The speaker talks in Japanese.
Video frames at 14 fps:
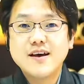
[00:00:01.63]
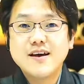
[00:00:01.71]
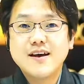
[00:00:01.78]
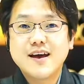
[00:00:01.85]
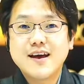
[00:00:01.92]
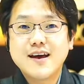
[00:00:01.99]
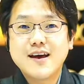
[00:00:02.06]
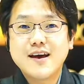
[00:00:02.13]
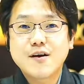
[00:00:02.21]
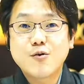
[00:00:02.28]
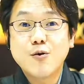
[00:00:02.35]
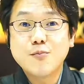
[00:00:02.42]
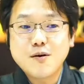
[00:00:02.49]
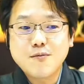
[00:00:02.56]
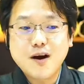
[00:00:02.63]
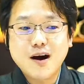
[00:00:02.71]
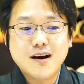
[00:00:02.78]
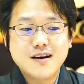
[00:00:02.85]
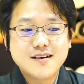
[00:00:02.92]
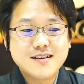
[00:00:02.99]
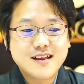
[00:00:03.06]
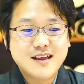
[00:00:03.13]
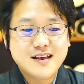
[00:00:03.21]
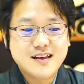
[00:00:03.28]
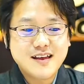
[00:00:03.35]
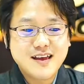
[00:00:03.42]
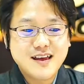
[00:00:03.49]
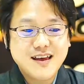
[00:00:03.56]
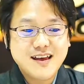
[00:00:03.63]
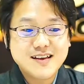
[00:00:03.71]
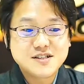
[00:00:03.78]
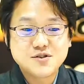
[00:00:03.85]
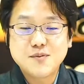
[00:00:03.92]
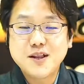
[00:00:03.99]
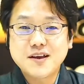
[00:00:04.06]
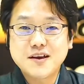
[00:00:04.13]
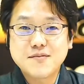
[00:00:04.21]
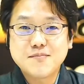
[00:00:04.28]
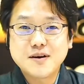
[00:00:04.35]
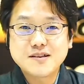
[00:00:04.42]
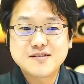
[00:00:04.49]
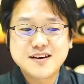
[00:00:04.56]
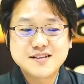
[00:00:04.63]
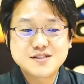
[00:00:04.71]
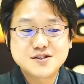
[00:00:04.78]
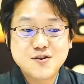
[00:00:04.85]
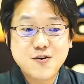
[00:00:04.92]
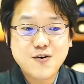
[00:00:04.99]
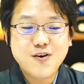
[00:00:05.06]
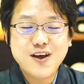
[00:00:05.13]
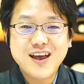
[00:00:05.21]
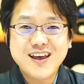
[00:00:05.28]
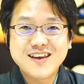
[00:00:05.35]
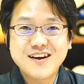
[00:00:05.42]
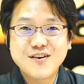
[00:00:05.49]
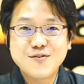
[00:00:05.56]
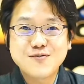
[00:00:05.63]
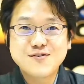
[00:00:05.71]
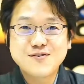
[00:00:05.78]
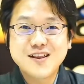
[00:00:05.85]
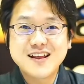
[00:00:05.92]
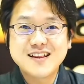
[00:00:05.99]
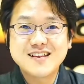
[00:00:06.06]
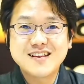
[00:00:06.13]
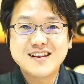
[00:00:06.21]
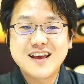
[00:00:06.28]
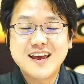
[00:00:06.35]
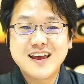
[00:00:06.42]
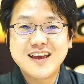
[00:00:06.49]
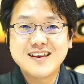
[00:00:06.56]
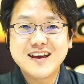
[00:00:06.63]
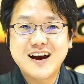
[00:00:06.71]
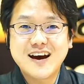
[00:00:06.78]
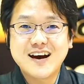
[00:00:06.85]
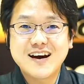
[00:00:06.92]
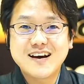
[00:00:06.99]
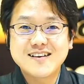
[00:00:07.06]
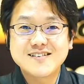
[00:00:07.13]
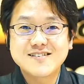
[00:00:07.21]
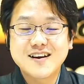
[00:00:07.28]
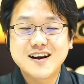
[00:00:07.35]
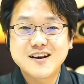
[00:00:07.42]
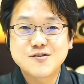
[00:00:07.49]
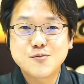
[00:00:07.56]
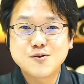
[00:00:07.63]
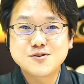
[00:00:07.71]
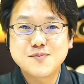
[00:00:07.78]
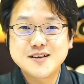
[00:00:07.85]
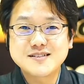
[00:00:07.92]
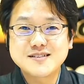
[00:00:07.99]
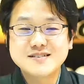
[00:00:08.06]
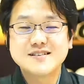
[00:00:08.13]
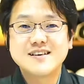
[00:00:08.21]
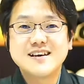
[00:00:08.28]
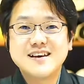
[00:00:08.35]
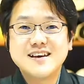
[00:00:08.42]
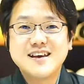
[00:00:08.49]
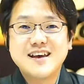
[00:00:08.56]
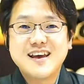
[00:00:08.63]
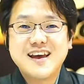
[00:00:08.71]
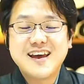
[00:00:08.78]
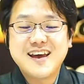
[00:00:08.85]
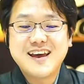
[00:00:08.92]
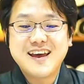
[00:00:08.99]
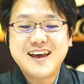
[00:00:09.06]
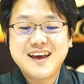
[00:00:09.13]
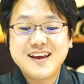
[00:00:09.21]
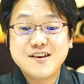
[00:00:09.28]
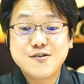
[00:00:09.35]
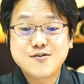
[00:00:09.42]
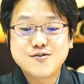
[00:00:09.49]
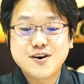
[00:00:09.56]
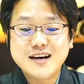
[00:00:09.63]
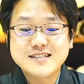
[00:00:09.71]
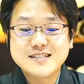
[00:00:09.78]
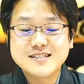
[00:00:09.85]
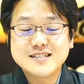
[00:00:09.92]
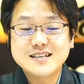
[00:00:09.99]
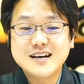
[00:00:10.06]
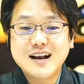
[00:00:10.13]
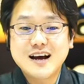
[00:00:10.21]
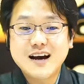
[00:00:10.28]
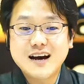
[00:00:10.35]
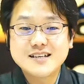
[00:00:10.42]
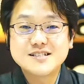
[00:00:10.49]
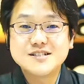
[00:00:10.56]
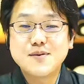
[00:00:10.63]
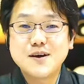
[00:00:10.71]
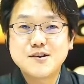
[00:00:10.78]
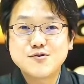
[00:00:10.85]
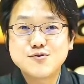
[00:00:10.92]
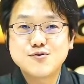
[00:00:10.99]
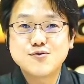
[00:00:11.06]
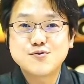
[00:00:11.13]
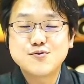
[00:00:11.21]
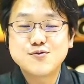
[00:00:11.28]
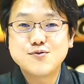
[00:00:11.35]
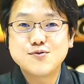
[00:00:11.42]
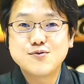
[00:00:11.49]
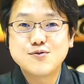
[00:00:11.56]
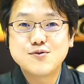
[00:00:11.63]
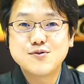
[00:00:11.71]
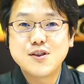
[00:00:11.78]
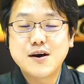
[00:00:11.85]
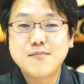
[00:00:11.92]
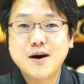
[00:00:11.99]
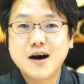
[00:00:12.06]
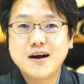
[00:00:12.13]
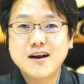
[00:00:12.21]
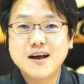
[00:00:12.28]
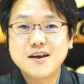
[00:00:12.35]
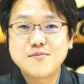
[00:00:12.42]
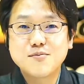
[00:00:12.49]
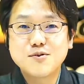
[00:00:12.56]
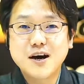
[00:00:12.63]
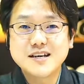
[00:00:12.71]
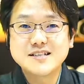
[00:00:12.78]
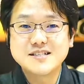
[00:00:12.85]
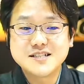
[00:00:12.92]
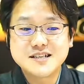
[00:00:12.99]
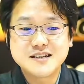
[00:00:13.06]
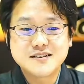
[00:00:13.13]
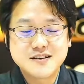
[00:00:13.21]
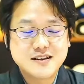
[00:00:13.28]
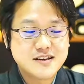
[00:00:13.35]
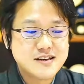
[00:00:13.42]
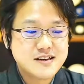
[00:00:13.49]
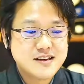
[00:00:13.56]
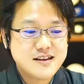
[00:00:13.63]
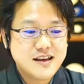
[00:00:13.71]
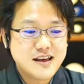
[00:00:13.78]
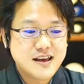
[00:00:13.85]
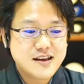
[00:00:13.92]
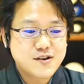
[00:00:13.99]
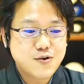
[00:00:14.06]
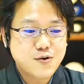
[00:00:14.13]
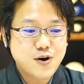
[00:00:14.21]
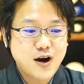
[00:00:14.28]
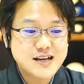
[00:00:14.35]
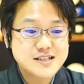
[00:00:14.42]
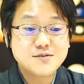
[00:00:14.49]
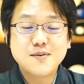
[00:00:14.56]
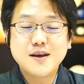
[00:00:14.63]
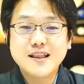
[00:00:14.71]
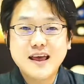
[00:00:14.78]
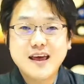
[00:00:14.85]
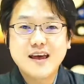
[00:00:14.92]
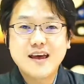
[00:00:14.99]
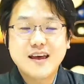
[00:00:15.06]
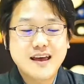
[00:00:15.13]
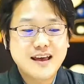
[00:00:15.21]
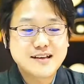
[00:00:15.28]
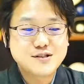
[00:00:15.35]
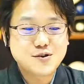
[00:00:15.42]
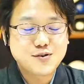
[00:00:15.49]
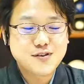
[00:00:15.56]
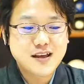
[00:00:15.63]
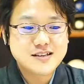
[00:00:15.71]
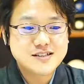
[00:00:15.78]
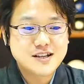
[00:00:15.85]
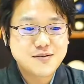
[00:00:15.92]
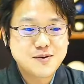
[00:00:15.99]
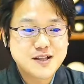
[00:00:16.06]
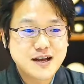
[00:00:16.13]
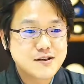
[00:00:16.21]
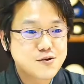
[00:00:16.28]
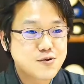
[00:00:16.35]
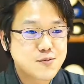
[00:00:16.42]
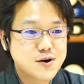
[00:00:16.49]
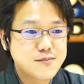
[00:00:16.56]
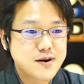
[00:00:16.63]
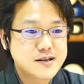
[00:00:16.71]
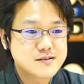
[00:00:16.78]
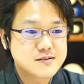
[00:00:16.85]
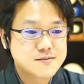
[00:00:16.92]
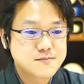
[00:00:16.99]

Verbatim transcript: えー、こんばんは、えー、島根県松江市の円屋呉服店円屋栄と申します、えー、夜8時から始めるう生ライブ配信、え今日初めて、え挑戦してみたいと思います